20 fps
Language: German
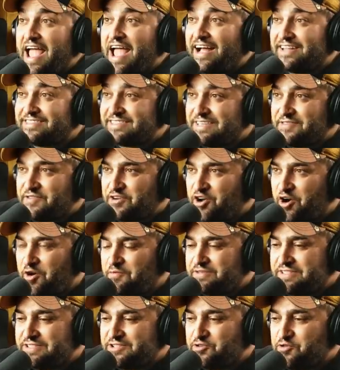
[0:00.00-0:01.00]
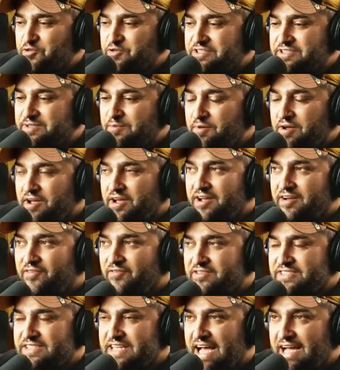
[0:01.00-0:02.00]
Herzlich willkommen zu unserem
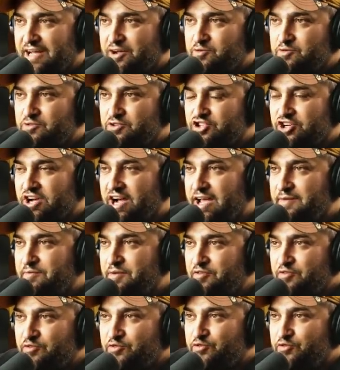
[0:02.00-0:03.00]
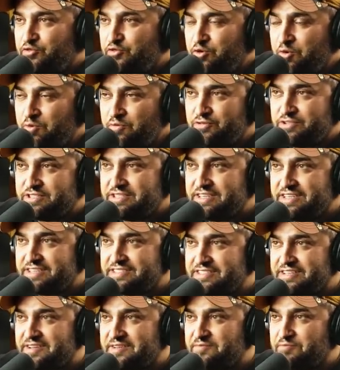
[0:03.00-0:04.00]
sage und schreibe
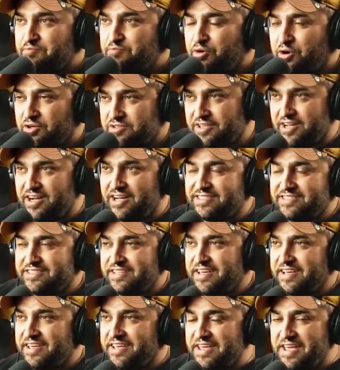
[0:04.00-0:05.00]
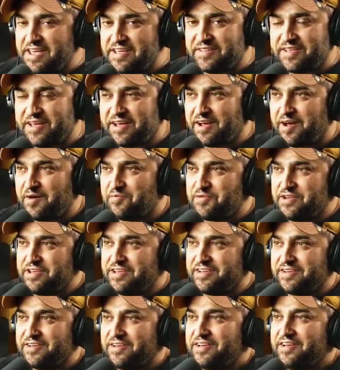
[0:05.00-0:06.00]
50. Podcast der
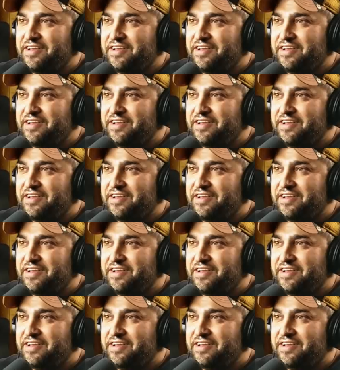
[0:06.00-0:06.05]
Ehetherapie.